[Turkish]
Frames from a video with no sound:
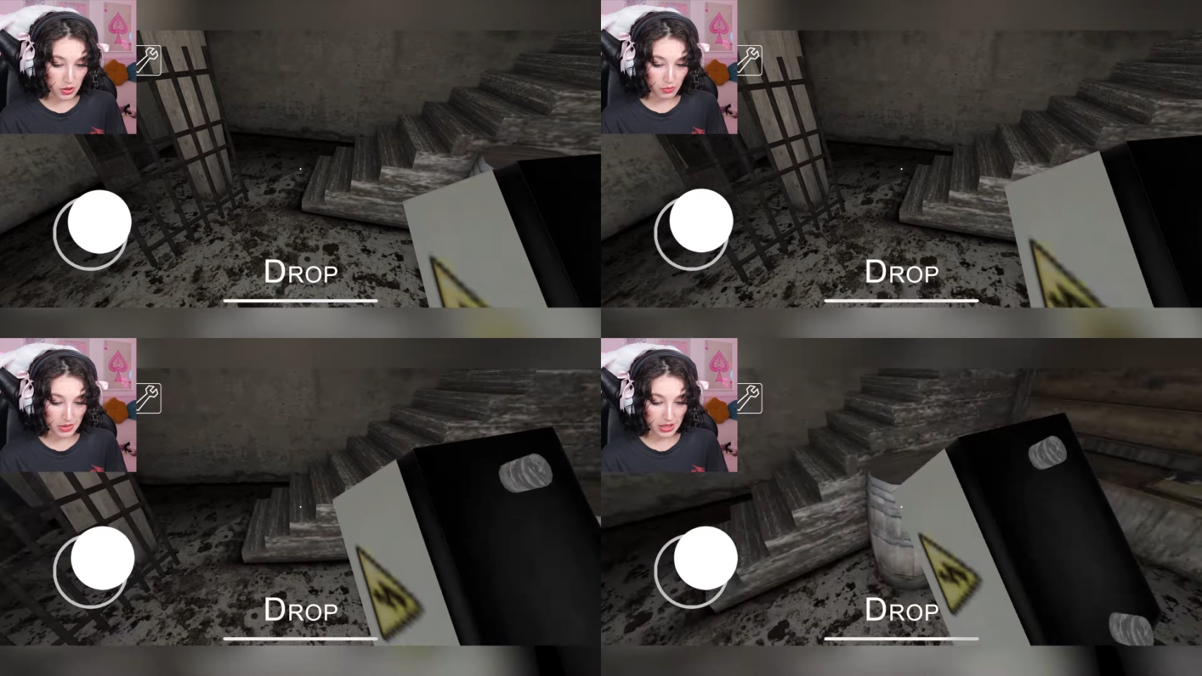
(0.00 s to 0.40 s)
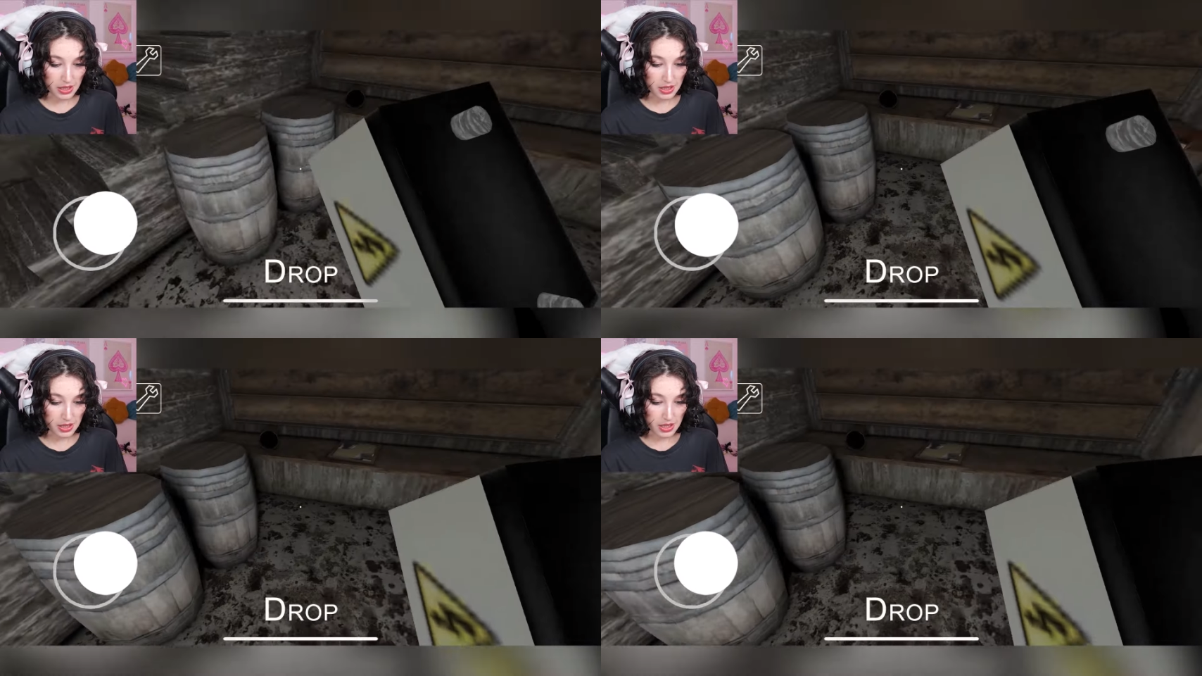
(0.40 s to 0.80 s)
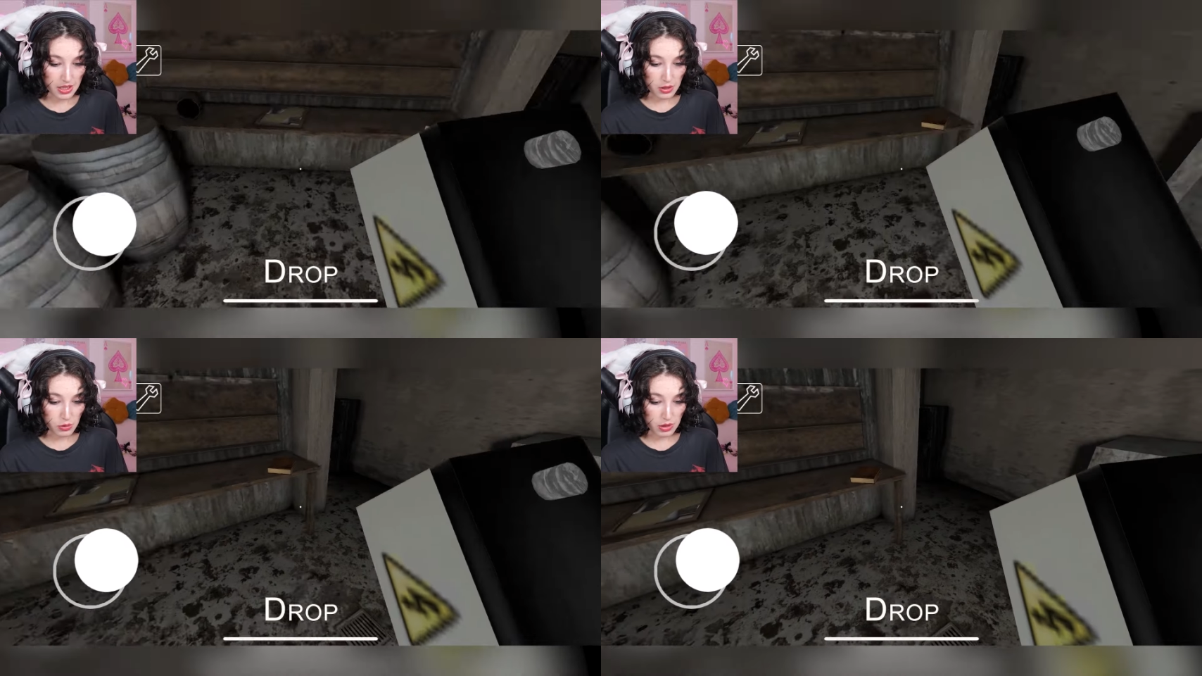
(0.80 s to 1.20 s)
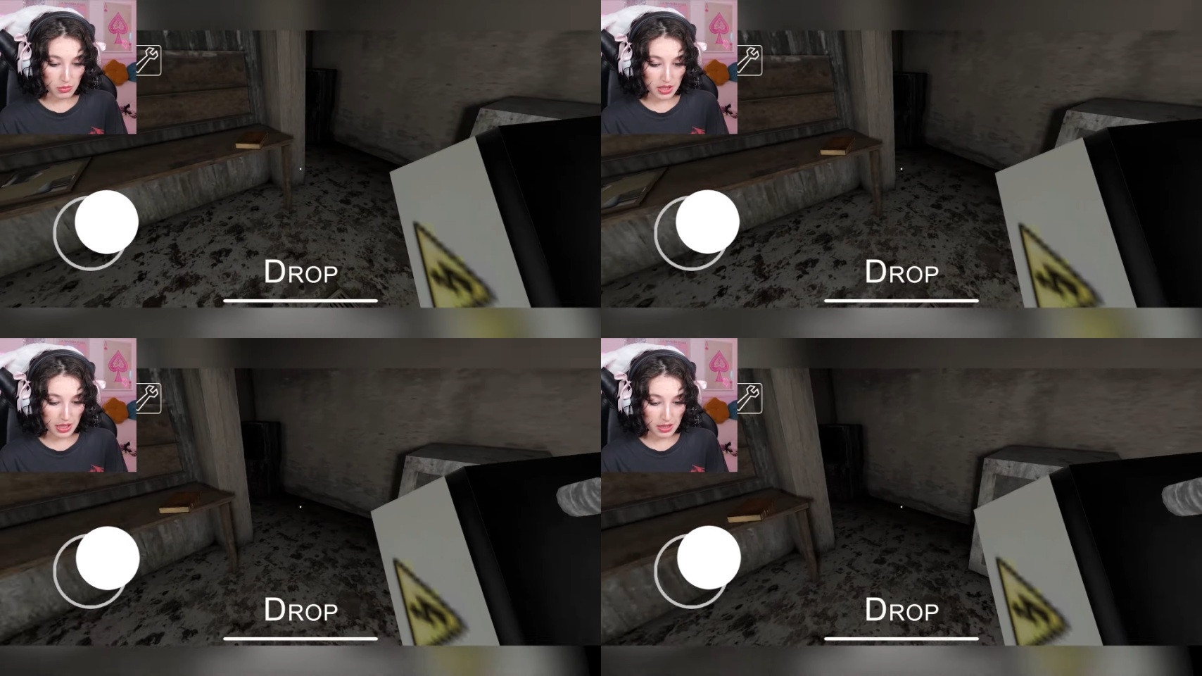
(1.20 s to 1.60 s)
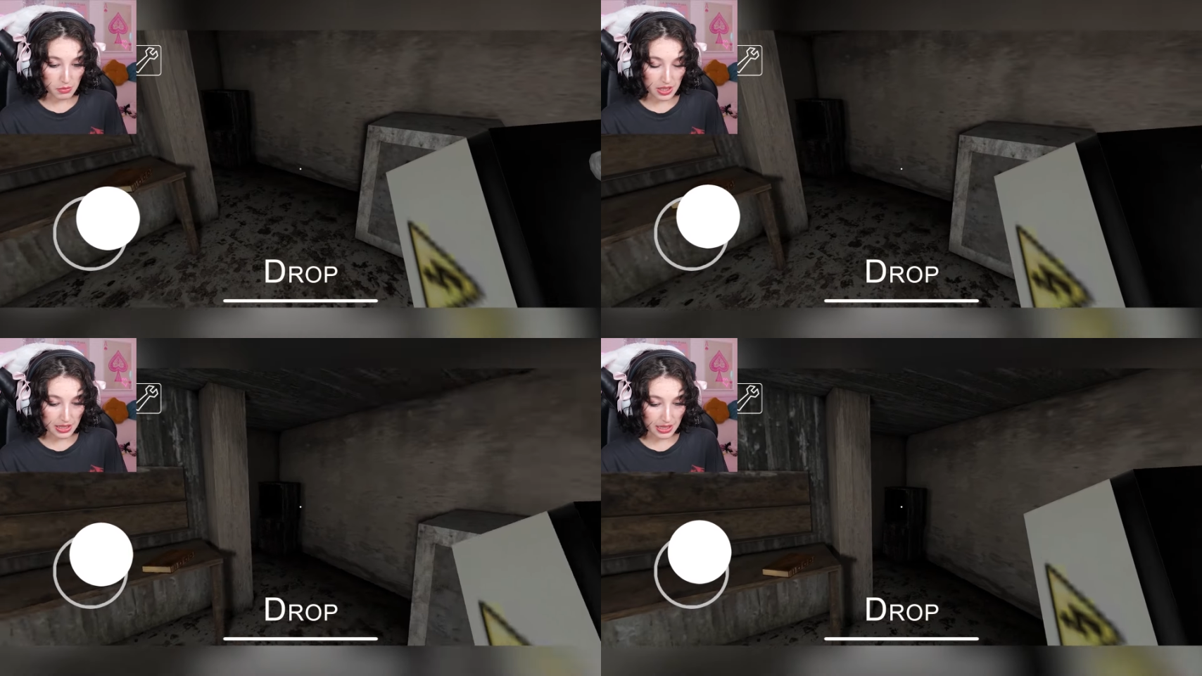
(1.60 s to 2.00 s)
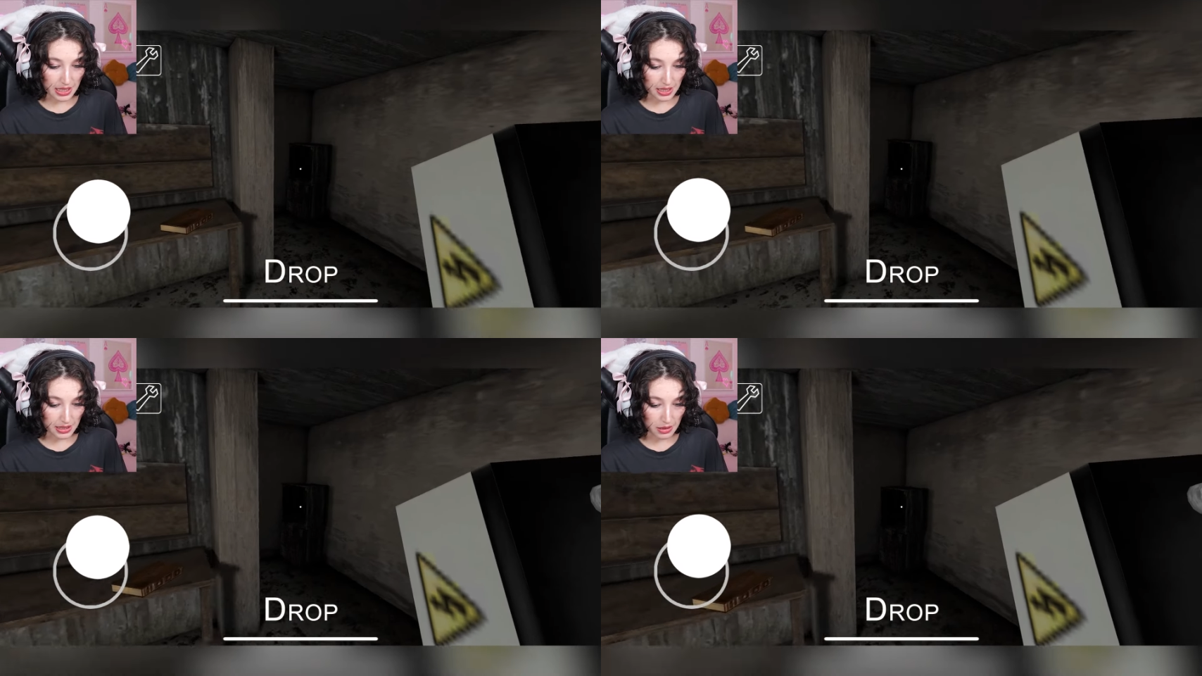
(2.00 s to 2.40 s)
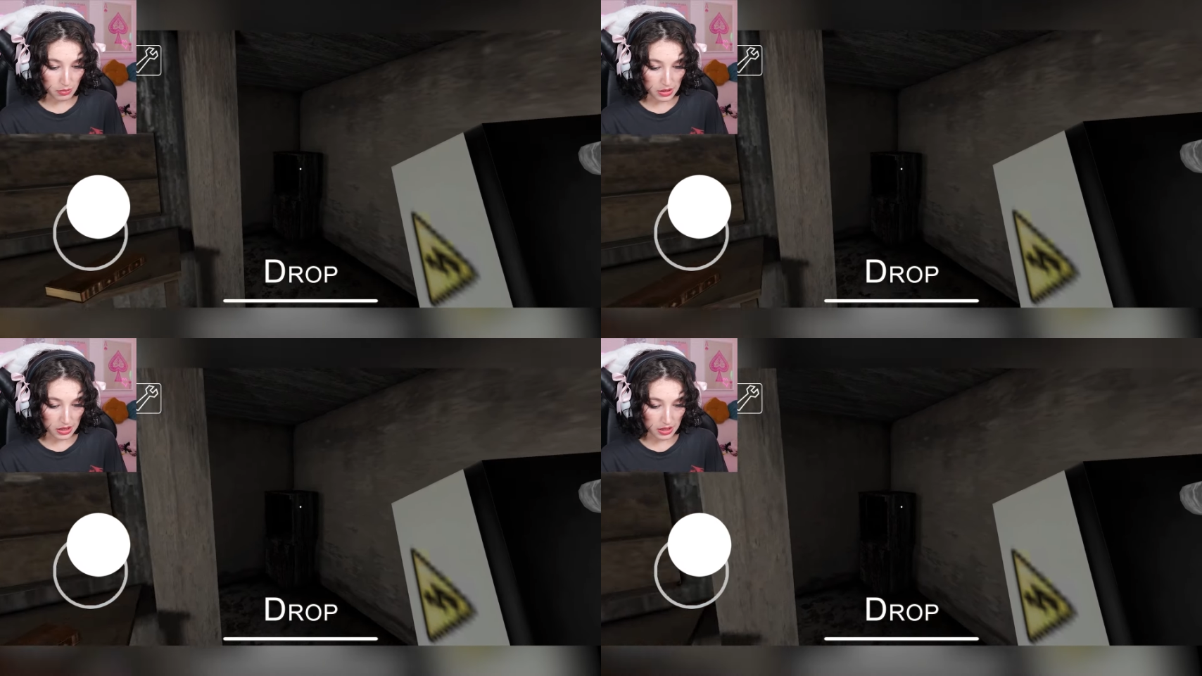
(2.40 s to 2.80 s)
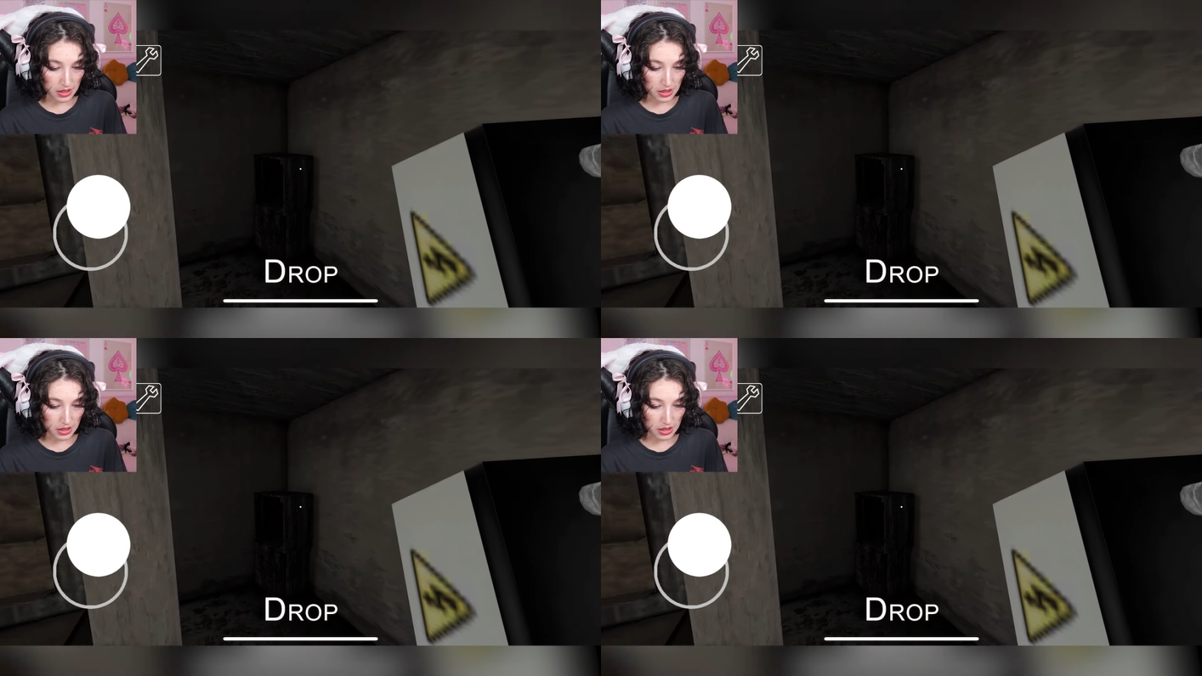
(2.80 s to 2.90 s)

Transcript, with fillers: şimdi. Şuradan biz geldiğimiz yerden geri gidelim bir.